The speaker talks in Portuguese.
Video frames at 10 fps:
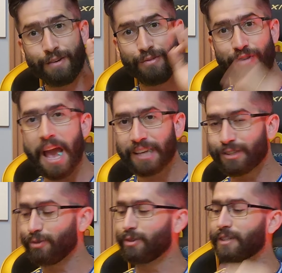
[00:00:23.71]

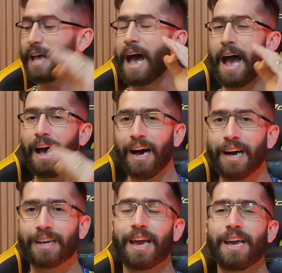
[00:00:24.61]
versus a
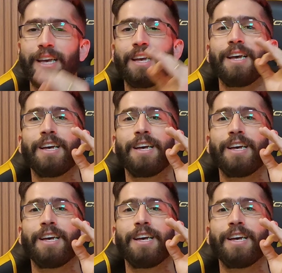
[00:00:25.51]
Anker